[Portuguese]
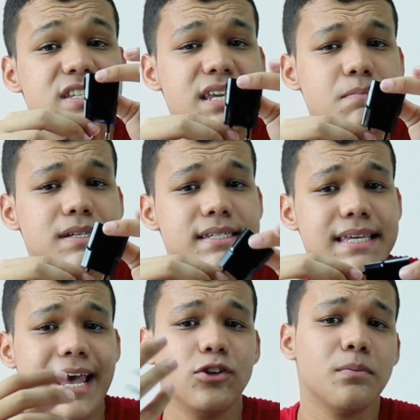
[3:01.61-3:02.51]
simples,
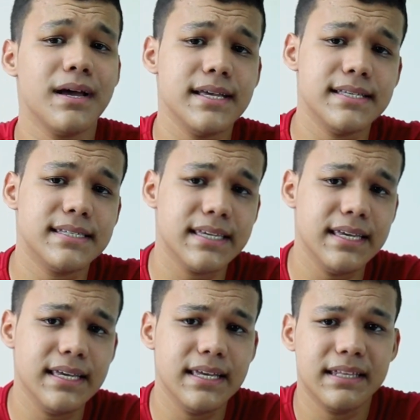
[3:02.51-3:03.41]
certo, mas
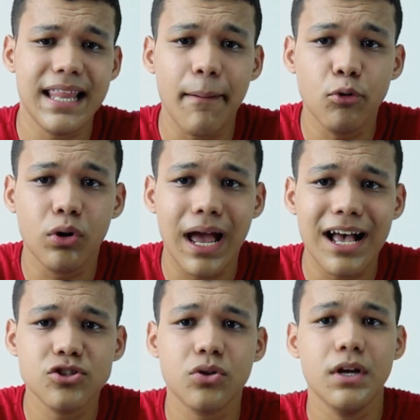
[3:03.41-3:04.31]
que dá pro
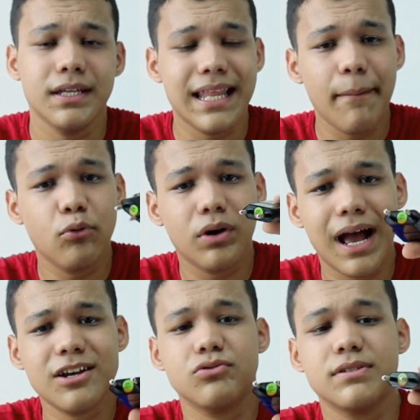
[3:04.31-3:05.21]
gasto, dá pro
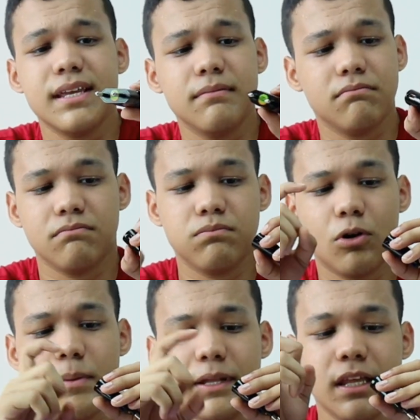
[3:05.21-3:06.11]
gasto sem
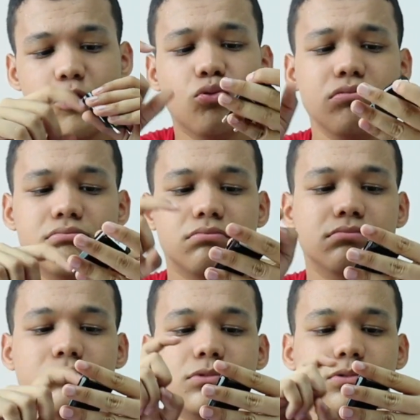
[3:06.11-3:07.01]
problema nenhum.
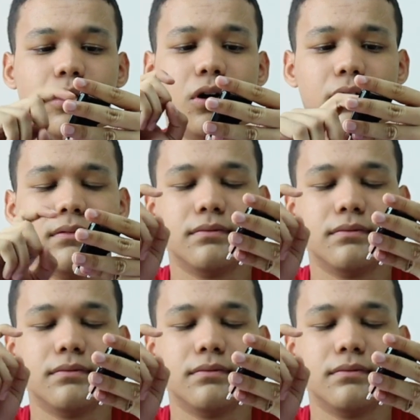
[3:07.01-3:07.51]
Ó,